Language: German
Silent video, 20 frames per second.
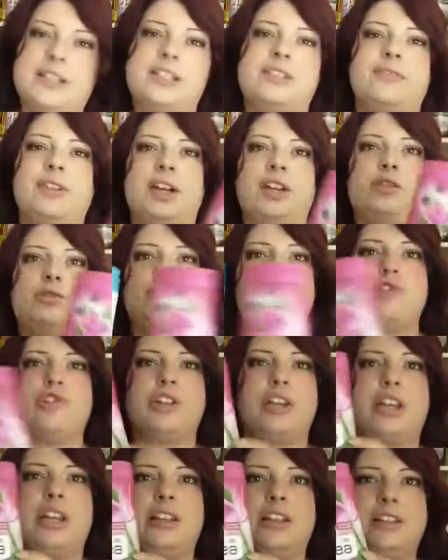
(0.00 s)
zwei
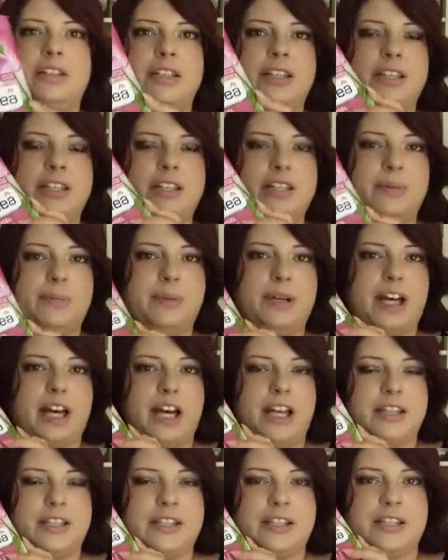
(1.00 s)
Duschgele, die ich
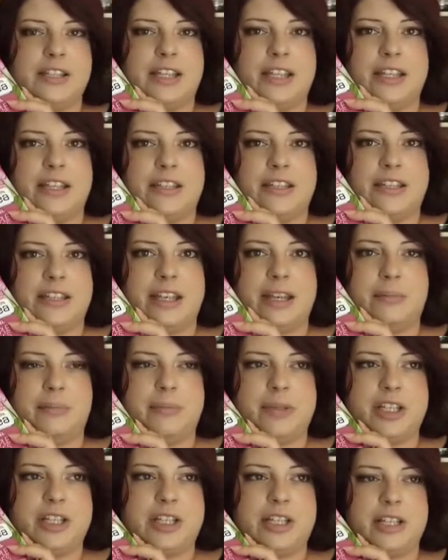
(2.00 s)
bereits in dem,
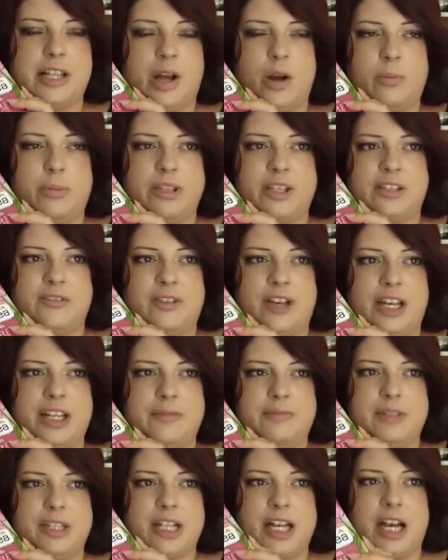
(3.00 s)
ich glaube,
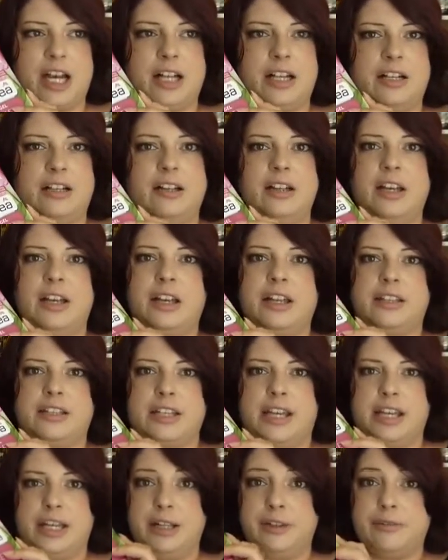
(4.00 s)
zweiten Teil
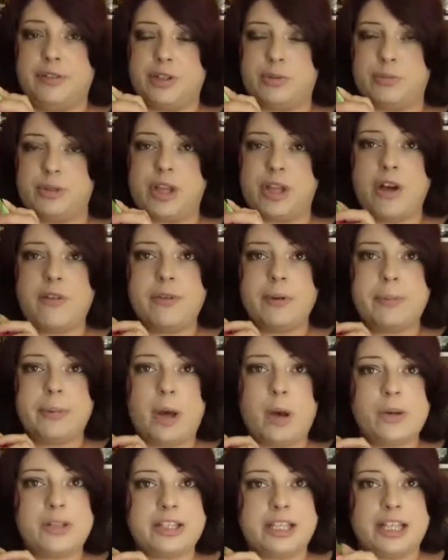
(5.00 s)
der Hilfe, ich muss
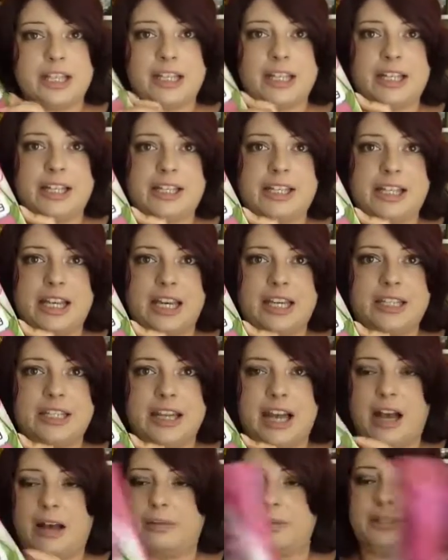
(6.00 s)
aufgebraucht Serie gezeigt
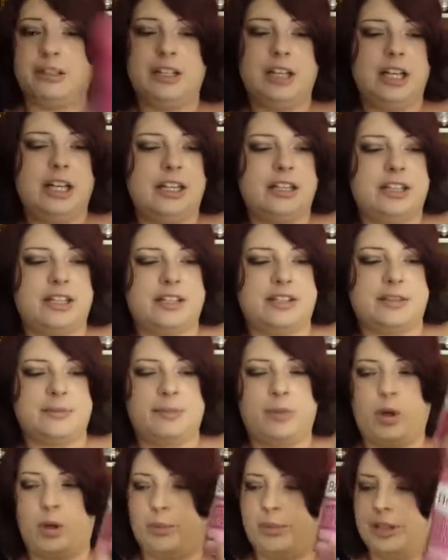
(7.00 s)
habe. Das sind
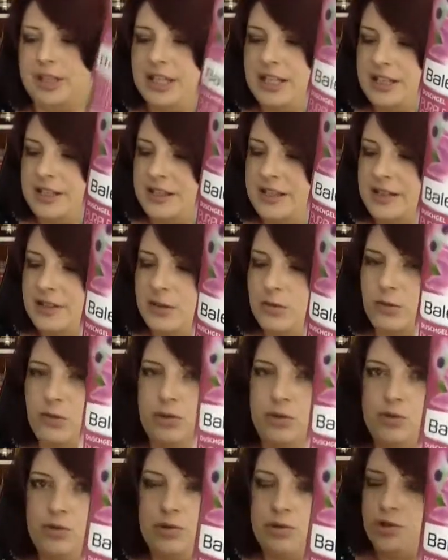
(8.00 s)
Purple Kisses und
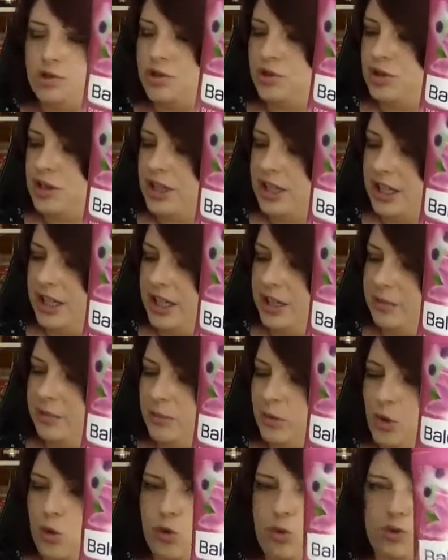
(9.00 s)
Duschcreme,
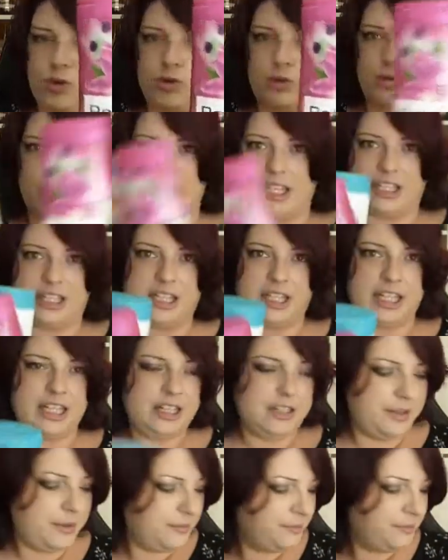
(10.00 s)
Kokos und Nektarine.